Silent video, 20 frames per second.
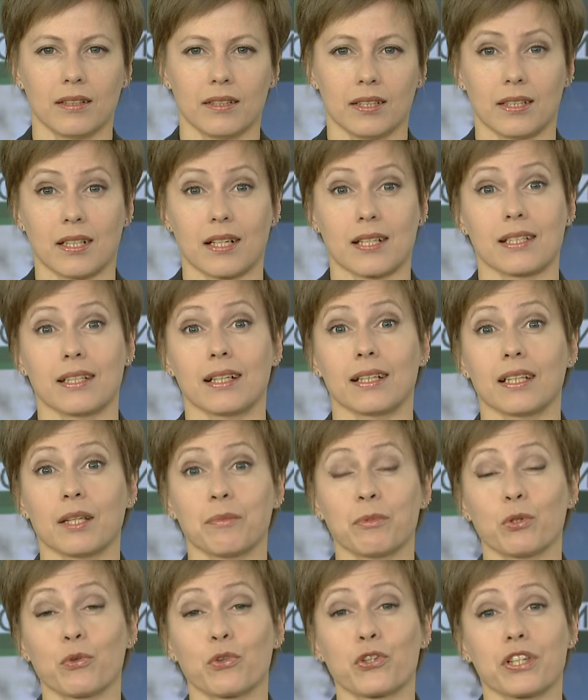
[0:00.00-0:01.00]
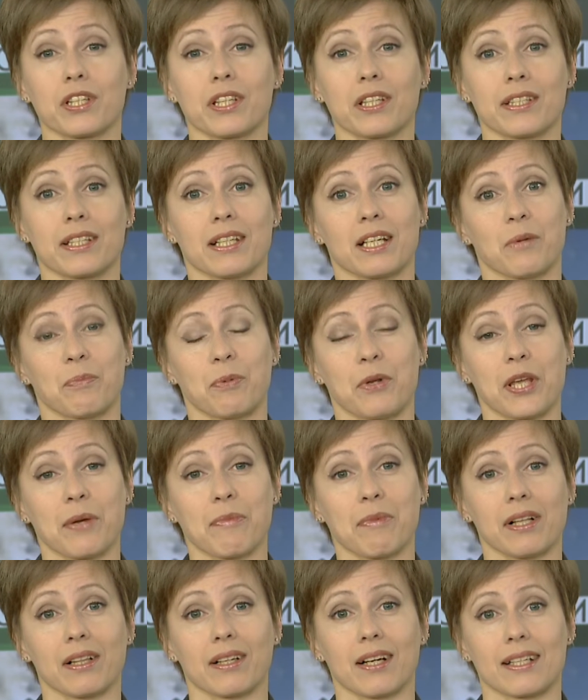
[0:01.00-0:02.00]
Татарстан на минувшей неделе
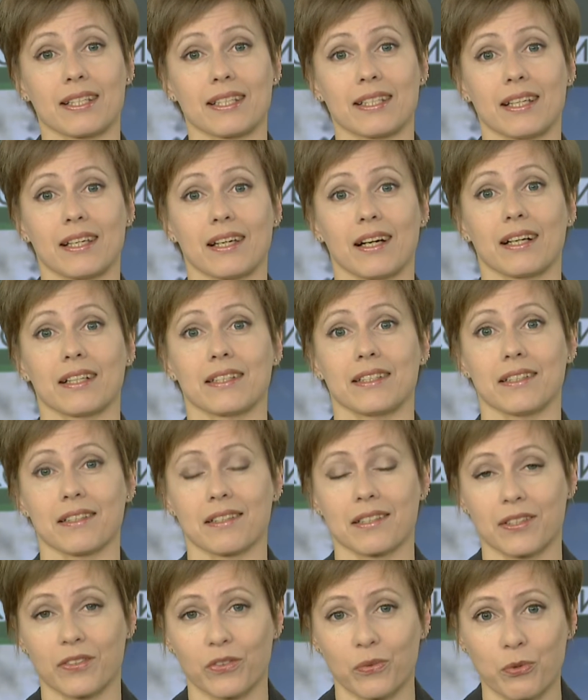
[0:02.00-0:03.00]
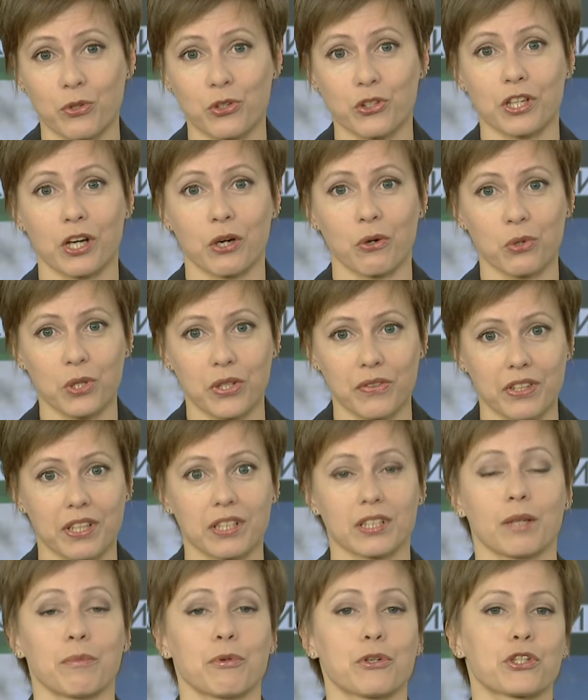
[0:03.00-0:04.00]
принимал гостей 11-го Международного
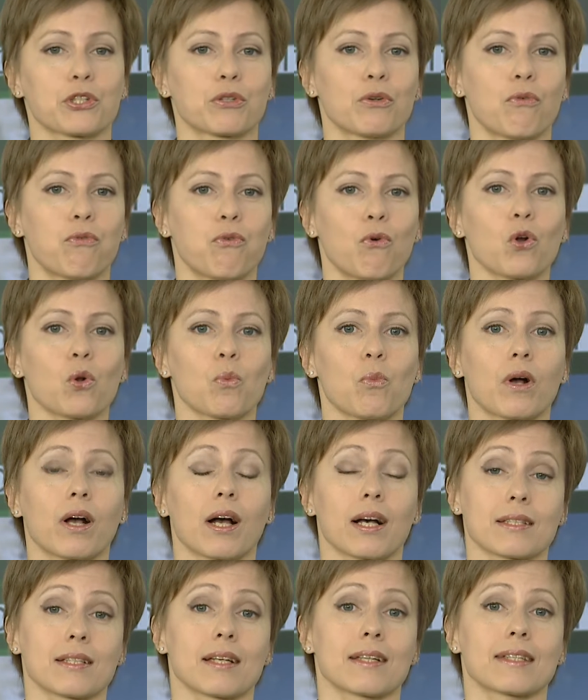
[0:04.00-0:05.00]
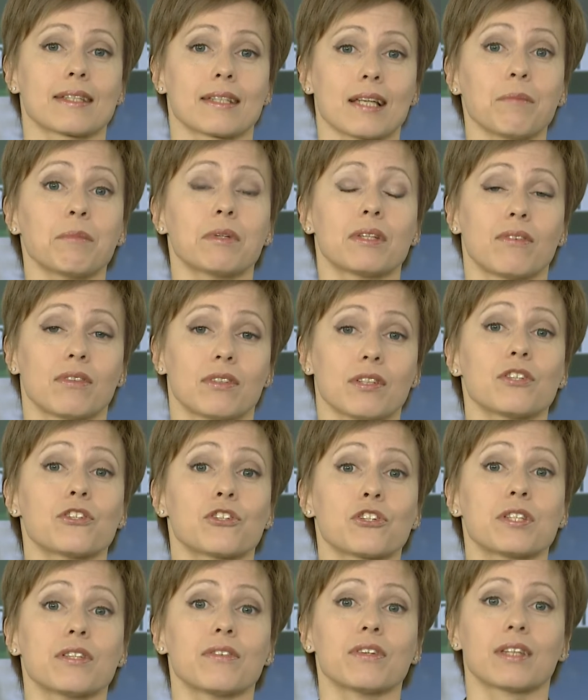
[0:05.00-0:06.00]
экономического форума
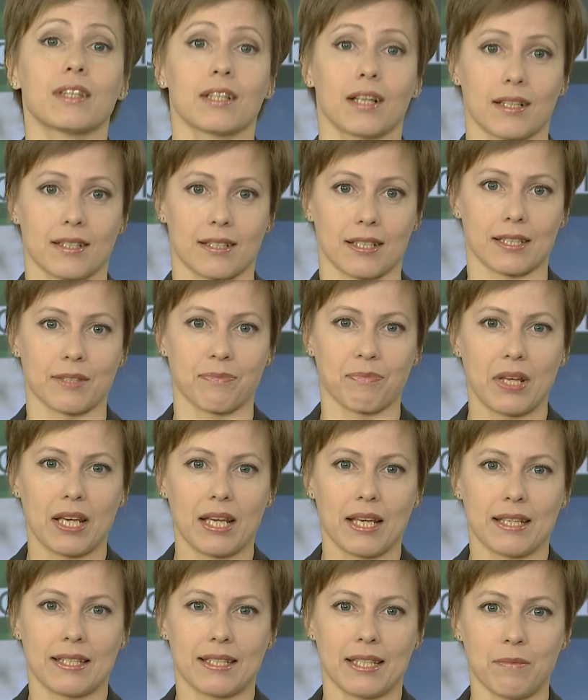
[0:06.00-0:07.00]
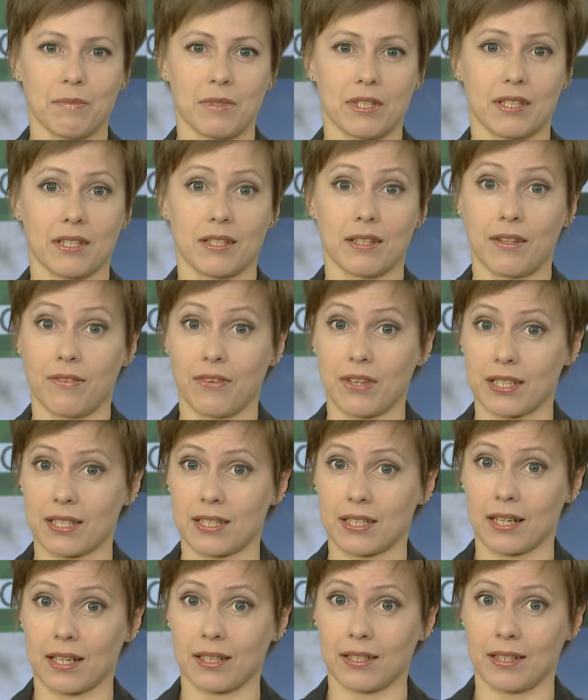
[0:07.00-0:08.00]
«Казан-Саммит-2019». 72
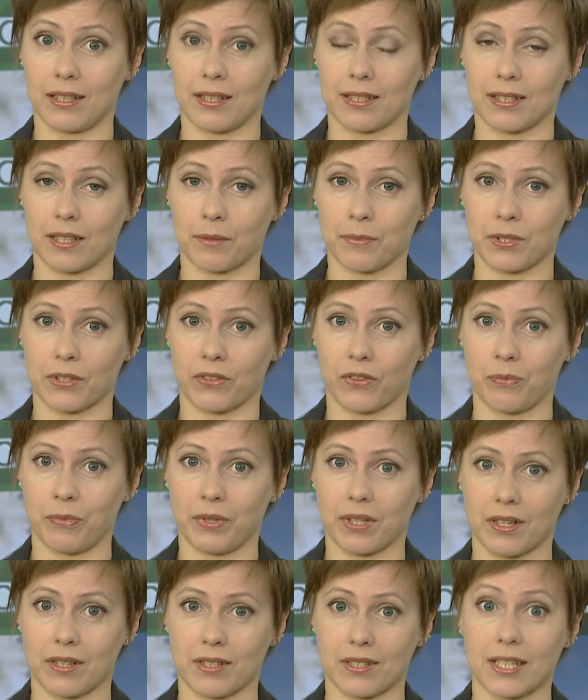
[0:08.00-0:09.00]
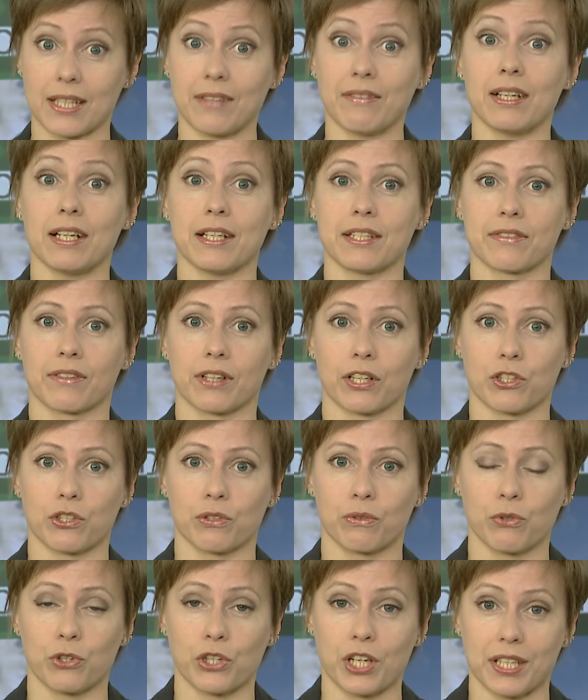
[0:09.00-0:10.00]
страны исламского мира заявились в
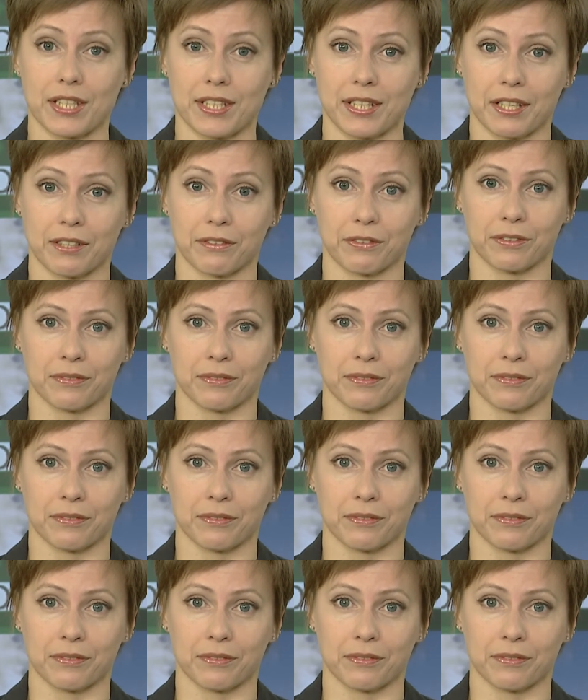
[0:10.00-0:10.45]
качестве участников.